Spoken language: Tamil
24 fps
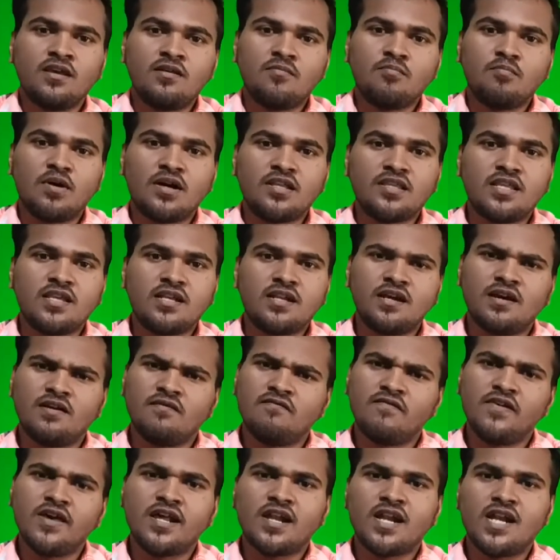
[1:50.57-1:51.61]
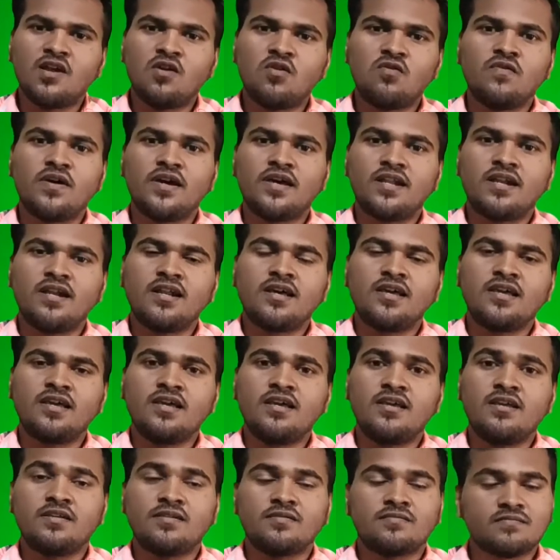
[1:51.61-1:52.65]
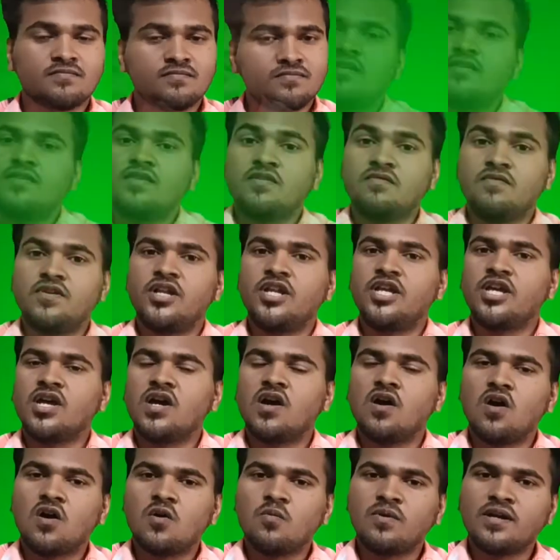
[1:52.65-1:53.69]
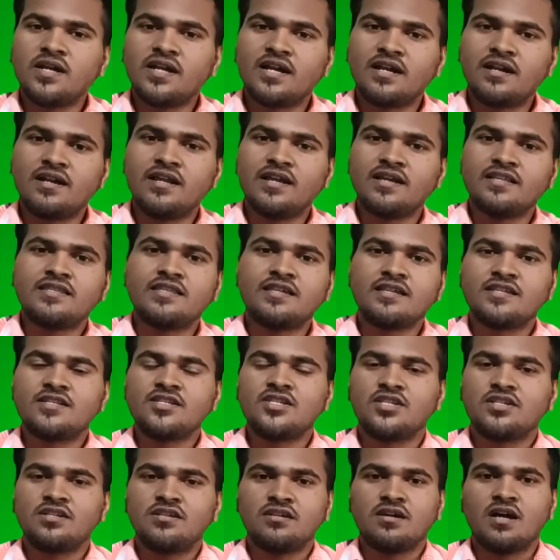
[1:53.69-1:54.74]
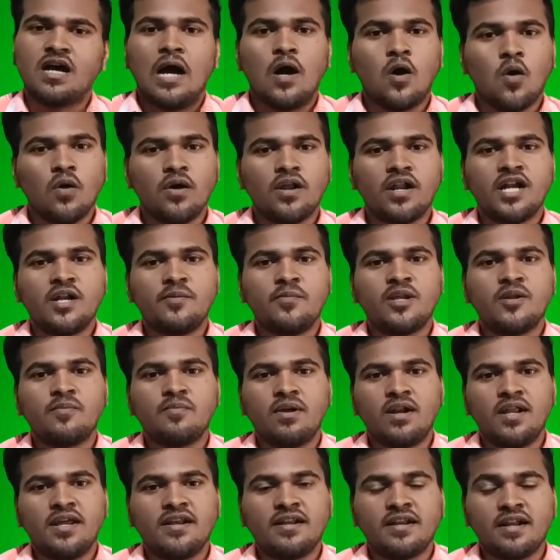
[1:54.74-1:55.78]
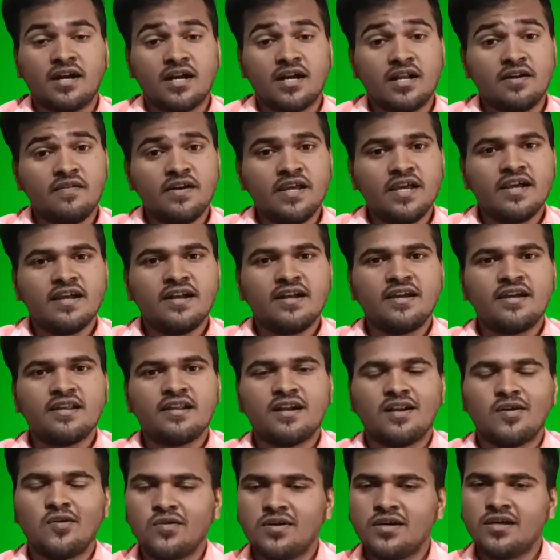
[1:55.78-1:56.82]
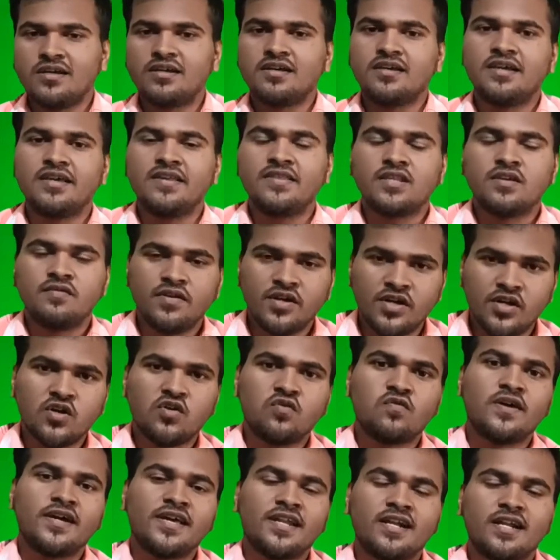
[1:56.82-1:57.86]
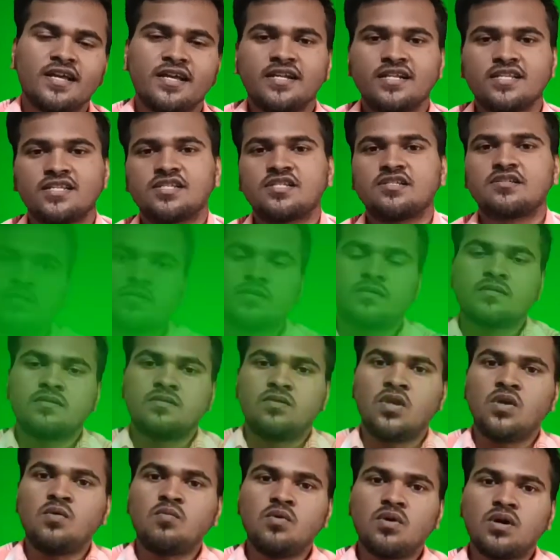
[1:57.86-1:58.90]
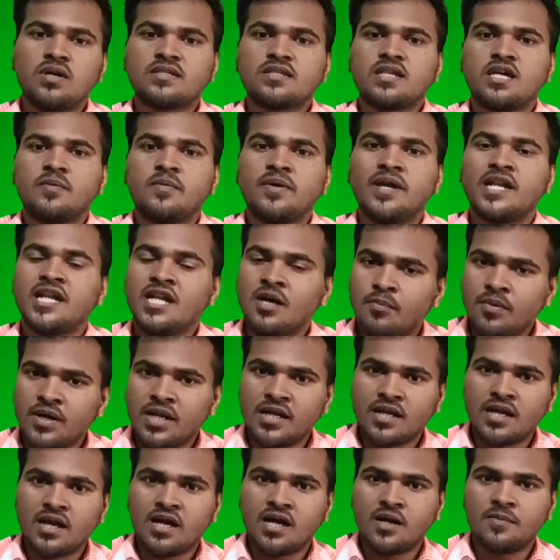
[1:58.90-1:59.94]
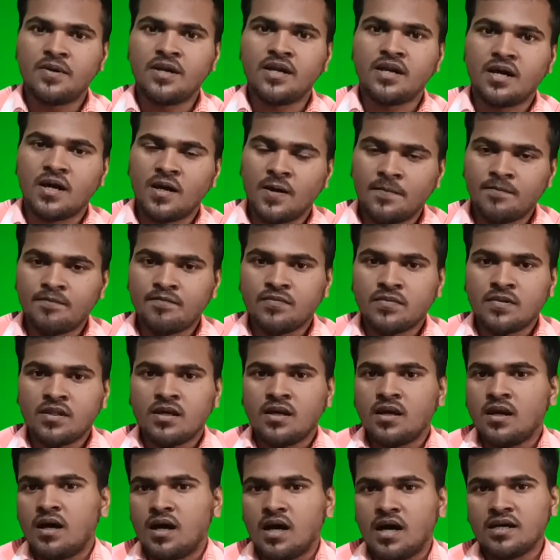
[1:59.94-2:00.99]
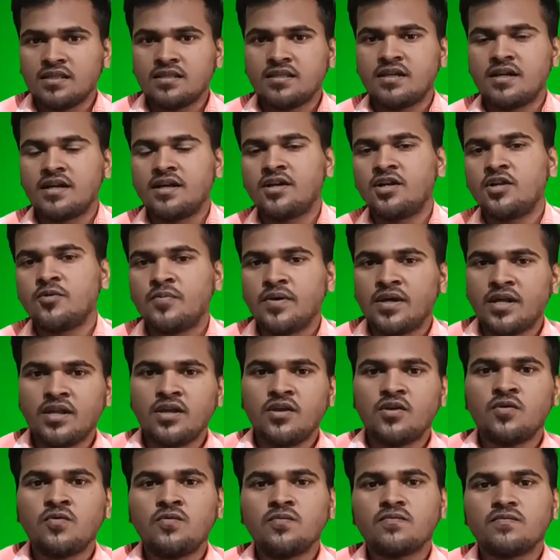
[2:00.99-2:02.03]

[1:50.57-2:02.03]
பார்த்தீங்கன்னா வேறு லெவல் வைரல் ஆகி இந்த வீடியோ கவர்மெண்ட் கண்ணிக்கே தெரிஞ்சு அவங்க ரெண்டு பேர் மேலேயும் நடவடிக்கை எடுக்கிற அளவுக்கு இந்த வீடியோ வைரல் ஆகிடுச்சு திமுக சார்பாக என்ன பண்ணியிருக்காங்க அப்படின்னா அந்த ரெண்டு பேரையும்